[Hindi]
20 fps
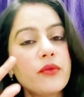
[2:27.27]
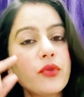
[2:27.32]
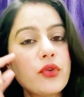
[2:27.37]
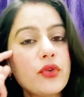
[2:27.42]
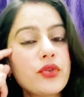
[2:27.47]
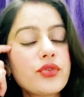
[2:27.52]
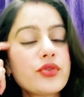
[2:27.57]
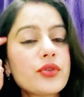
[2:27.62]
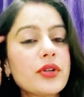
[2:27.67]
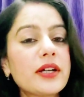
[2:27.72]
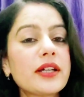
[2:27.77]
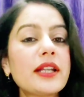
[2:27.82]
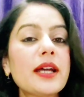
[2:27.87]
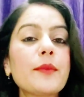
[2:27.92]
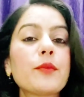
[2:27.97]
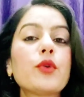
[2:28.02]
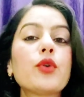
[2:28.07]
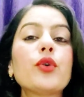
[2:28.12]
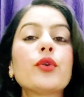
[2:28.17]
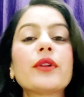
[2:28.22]
वो जो अगर
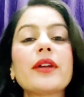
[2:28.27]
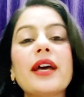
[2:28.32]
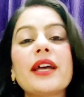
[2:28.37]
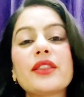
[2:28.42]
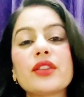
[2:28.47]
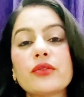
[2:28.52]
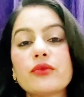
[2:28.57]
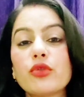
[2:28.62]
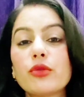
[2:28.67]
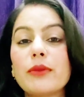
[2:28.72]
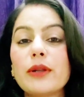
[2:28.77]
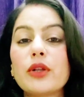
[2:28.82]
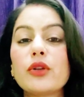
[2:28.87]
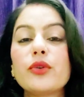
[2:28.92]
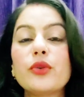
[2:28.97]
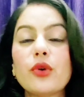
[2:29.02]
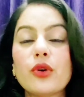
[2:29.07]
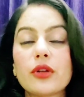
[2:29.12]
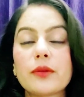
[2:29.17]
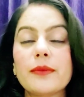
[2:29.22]
आपको हो रहा है तो वो
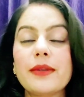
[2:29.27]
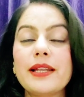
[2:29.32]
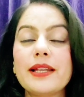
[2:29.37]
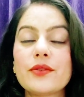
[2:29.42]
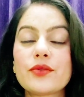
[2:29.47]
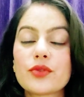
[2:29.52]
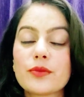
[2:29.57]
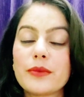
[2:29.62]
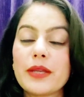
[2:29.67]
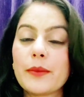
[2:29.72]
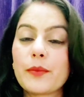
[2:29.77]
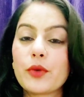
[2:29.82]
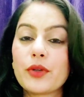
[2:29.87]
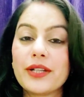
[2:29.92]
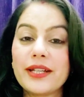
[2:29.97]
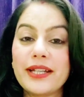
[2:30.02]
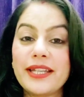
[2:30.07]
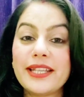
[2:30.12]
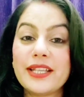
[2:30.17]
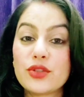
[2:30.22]
बिल्कुल नॉर्मल है उसमें
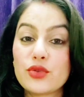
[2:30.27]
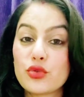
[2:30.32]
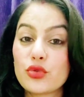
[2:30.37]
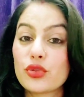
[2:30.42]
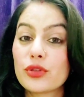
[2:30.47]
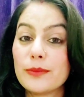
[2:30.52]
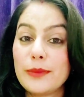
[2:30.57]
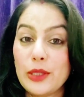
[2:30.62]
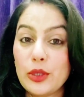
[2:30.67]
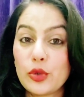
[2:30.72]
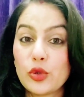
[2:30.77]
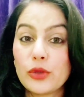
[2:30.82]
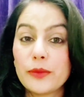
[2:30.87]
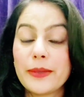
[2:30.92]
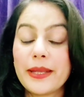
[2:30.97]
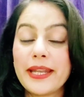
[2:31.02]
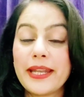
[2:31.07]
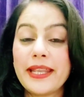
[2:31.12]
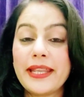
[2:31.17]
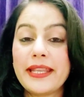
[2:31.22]
आपको डरने की ज़रूरत बिल्कुल
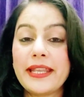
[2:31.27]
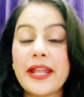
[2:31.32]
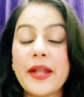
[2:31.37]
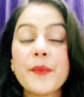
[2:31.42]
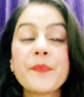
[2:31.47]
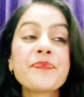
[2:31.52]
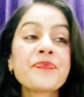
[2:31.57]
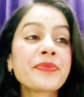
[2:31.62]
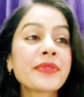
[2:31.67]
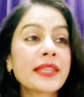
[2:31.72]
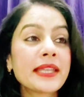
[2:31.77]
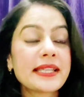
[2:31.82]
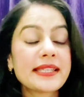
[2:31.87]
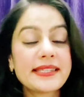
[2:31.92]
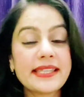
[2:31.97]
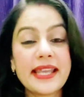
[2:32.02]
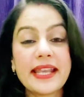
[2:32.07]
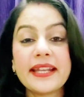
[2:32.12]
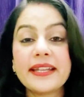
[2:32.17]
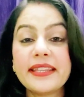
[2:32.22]
भी नहीं है
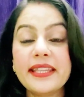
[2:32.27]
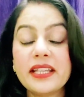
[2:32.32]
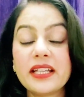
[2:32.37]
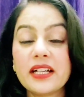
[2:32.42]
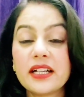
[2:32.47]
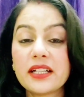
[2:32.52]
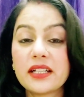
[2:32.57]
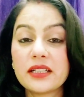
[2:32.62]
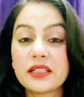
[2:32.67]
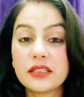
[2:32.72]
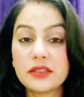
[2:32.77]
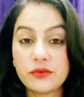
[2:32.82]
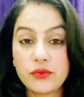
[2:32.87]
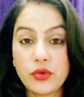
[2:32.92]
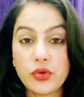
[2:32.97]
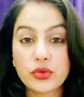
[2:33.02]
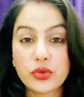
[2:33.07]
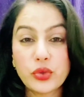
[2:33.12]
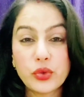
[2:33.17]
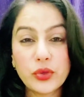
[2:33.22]
सेकंड थिंग अगर
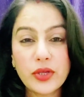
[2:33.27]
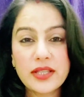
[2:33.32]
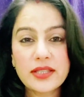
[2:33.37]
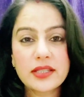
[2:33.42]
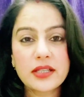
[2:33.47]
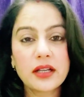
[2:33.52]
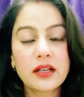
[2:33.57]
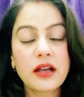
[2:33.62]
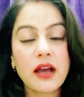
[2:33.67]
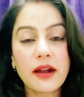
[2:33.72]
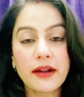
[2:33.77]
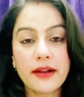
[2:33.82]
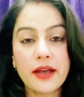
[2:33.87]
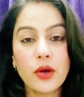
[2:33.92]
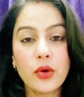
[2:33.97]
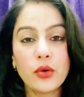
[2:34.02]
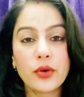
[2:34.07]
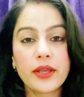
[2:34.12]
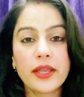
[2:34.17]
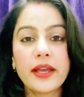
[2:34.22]
वो थोड़ा सा
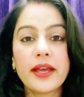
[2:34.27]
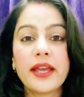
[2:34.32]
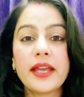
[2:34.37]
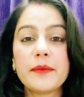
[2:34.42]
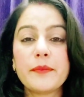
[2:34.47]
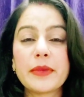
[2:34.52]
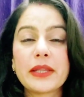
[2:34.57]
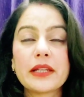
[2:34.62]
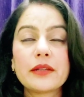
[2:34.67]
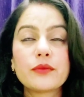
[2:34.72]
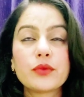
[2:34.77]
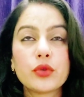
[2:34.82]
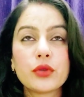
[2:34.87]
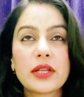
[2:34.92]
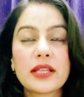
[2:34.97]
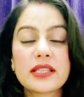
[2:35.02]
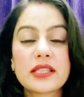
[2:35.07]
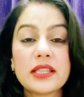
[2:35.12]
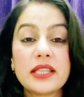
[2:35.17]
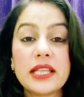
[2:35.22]
गाढ़ा हो गया है मतलब
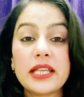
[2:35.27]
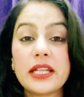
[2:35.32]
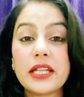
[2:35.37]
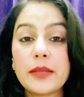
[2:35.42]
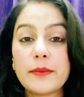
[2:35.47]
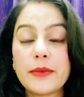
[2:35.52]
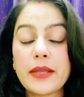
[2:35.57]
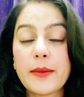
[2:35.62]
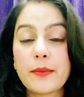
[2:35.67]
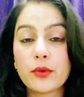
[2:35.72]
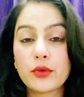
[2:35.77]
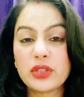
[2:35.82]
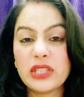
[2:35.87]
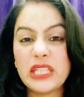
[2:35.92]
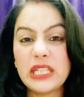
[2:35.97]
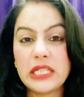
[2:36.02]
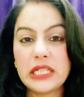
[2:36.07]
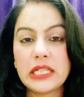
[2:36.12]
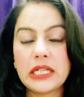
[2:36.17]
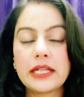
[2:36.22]
थोड़ा सा दिखने में आपको
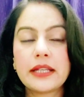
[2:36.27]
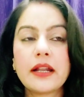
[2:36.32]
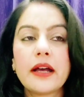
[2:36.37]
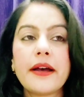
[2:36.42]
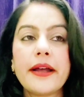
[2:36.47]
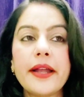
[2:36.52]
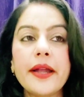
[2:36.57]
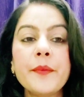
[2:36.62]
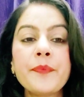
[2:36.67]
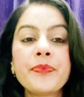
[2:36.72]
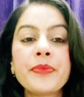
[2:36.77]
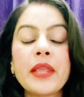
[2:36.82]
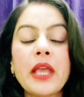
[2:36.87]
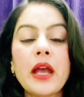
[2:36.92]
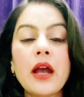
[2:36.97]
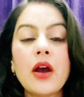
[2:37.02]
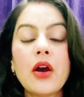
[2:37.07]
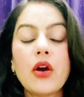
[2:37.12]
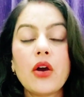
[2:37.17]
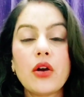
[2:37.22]
थिक लग रहा है
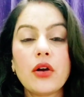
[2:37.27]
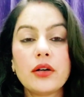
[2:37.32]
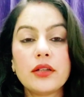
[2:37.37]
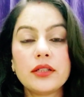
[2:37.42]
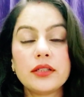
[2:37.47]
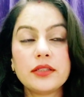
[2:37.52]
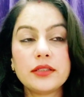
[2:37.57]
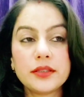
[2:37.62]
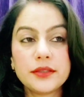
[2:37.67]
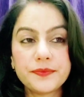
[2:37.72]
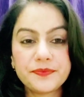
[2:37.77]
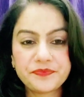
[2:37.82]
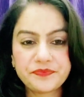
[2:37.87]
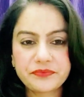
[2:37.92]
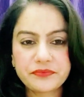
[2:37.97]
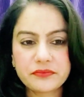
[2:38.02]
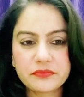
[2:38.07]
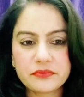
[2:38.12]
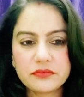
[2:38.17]
और